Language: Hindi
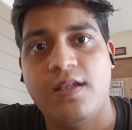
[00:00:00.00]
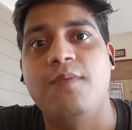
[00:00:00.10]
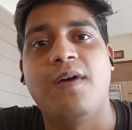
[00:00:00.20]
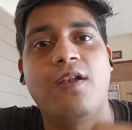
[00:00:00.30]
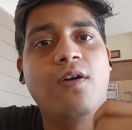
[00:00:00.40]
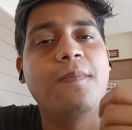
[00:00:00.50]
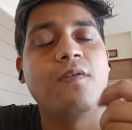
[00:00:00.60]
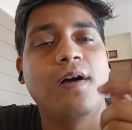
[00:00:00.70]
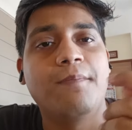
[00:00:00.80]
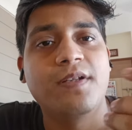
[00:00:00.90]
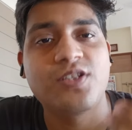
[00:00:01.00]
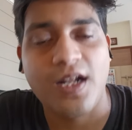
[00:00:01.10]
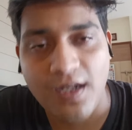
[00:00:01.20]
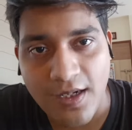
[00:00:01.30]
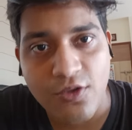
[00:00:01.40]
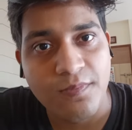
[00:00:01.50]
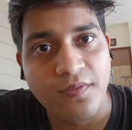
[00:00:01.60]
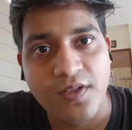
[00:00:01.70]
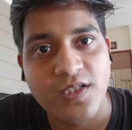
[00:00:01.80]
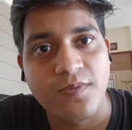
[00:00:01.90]
कि मान लो आपने वहाँ पे चार लाख
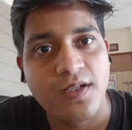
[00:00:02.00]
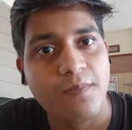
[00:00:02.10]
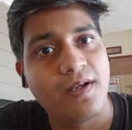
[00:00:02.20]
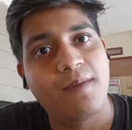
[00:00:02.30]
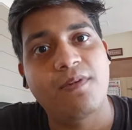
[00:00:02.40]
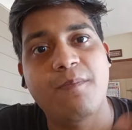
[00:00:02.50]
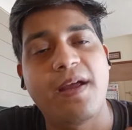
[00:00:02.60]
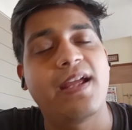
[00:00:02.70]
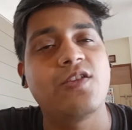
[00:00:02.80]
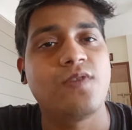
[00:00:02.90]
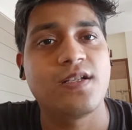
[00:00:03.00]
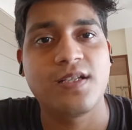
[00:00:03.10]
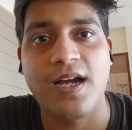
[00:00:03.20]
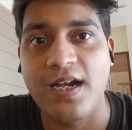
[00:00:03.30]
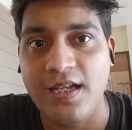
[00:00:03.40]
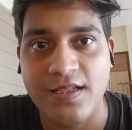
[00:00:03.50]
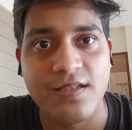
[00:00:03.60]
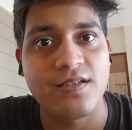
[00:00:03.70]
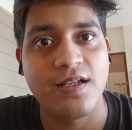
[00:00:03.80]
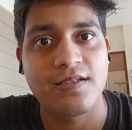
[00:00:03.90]
रुपए फीस भरे बट आपका पैकेज वहाँ से आठ या
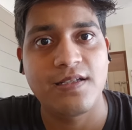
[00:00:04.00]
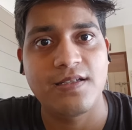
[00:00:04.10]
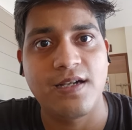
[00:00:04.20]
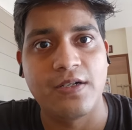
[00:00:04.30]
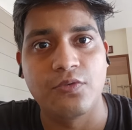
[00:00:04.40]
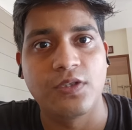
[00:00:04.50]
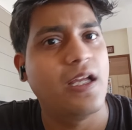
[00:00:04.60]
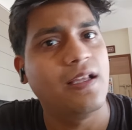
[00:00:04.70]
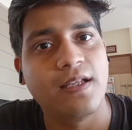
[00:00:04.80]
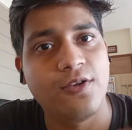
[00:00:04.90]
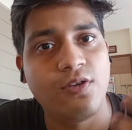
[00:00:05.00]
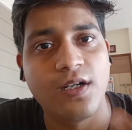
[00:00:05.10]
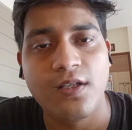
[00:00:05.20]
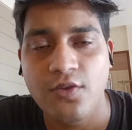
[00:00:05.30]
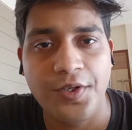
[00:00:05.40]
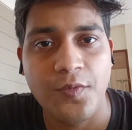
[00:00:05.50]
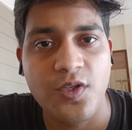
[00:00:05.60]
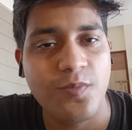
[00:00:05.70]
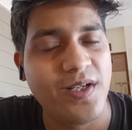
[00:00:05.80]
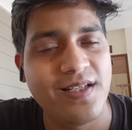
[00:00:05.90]
दस लाख से स्टार्ट होता है देन योर रिटर्न ऑन
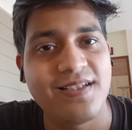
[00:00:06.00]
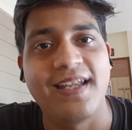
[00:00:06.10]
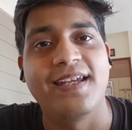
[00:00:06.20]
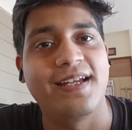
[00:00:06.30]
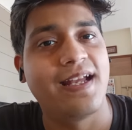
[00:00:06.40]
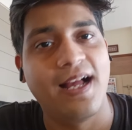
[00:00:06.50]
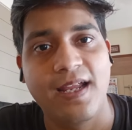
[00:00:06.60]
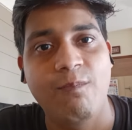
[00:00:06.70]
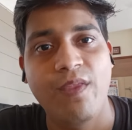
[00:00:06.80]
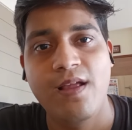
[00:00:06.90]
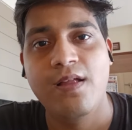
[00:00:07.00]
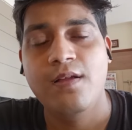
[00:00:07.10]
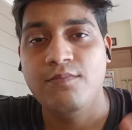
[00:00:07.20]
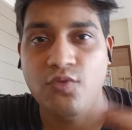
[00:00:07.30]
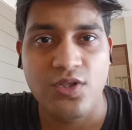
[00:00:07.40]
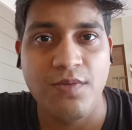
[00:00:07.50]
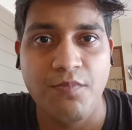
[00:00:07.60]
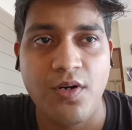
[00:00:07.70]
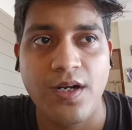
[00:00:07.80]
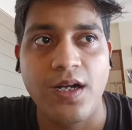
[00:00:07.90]
इन्वेस्टमेंट इज़ एनी डे हाई मोस्ट
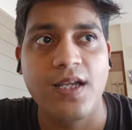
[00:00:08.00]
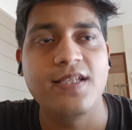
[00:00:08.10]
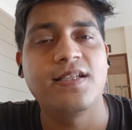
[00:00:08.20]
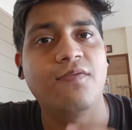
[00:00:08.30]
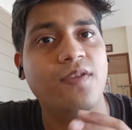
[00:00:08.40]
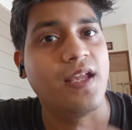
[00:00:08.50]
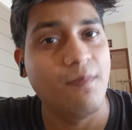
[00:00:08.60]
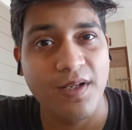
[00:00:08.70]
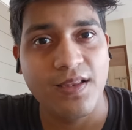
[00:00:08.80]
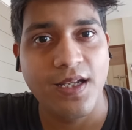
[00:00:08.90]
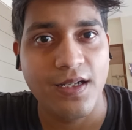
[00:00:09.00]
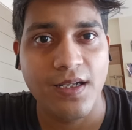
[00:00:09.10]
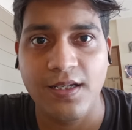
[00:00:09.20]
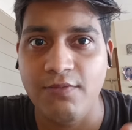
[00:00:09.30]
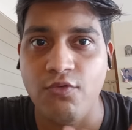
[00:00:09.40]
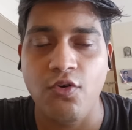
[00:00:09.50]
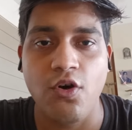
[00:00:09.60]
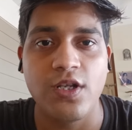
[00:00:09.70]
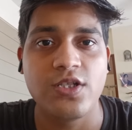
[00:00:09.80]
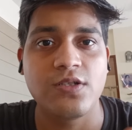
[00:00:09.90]
इंपॉर्टेंटली सिर्फ ये मत देखना कि वो
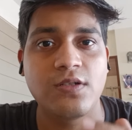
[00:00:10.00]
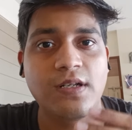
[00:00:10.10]
कॉलेज